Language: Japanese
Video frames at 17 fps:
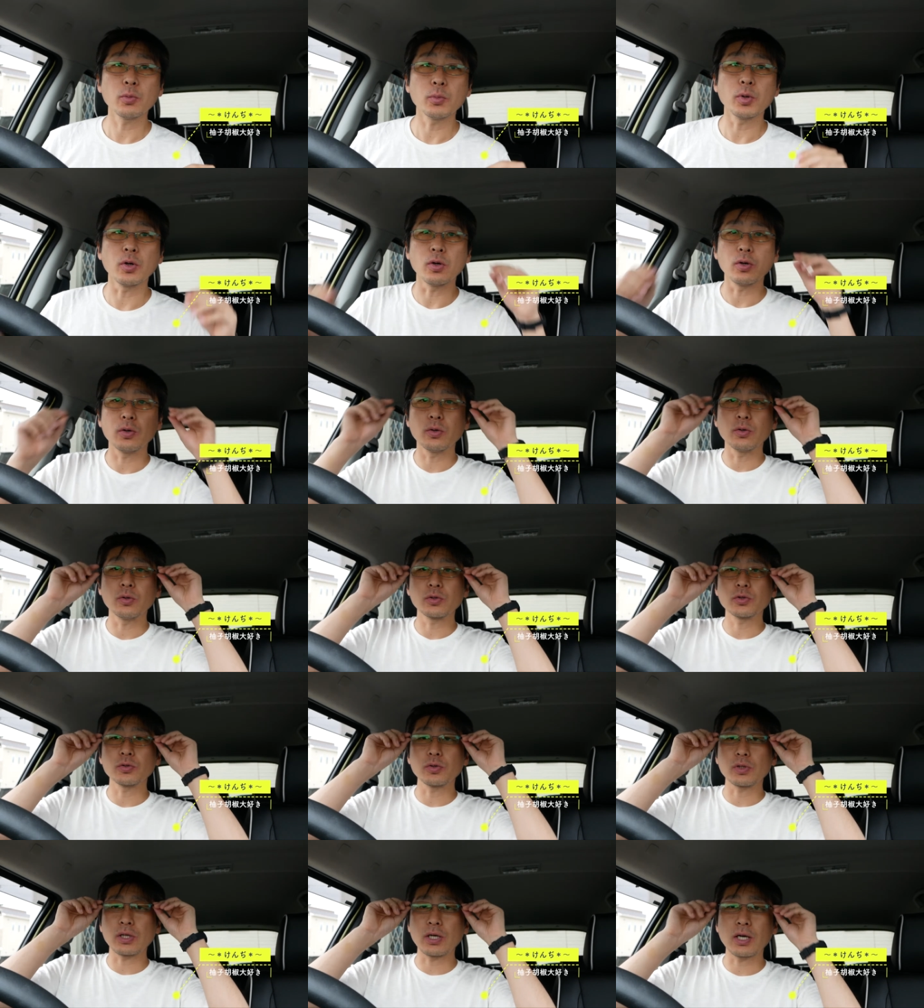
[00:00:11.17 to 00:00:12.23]
今日も、
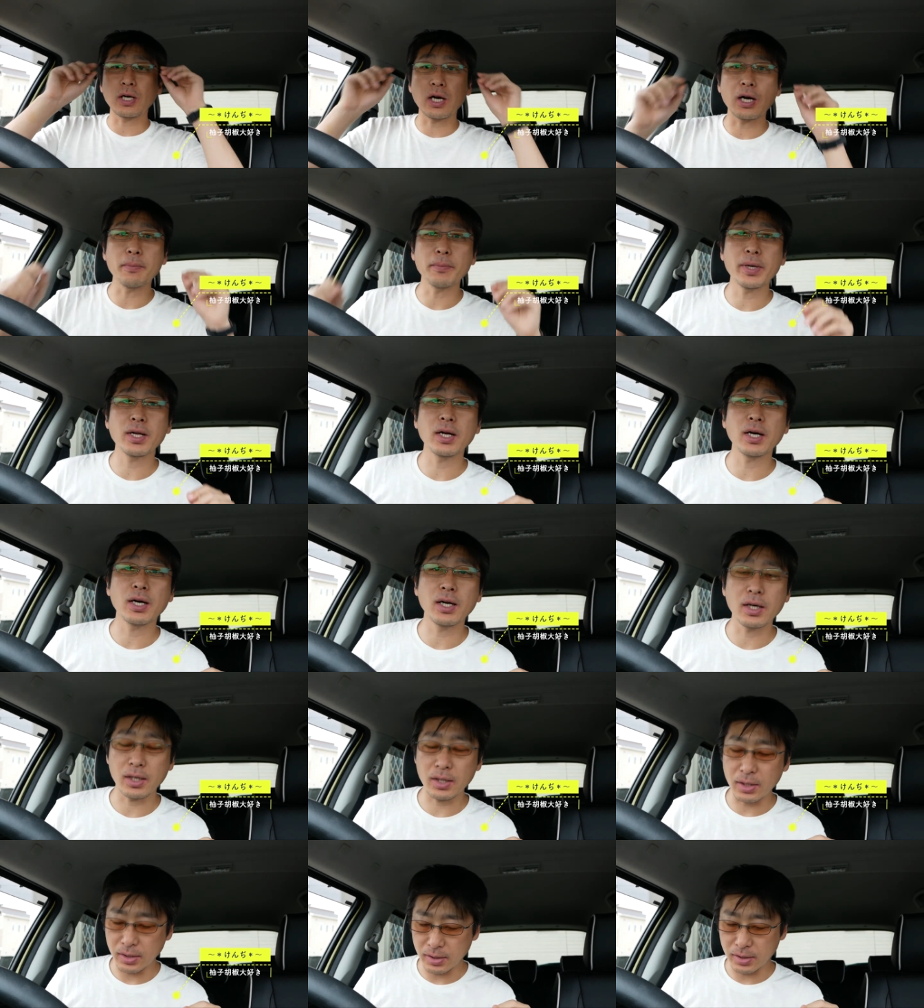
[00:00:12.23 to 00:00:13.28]
ちょっと
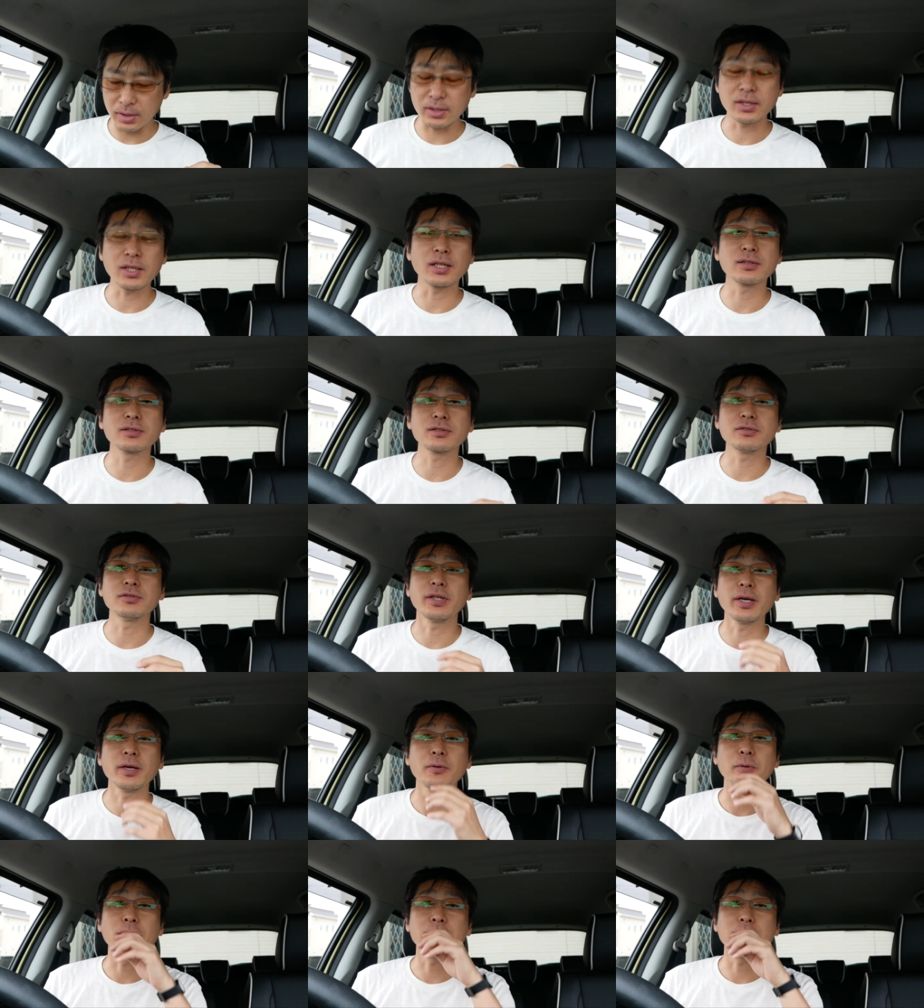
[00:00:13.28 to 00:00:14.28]
カメラに関するね、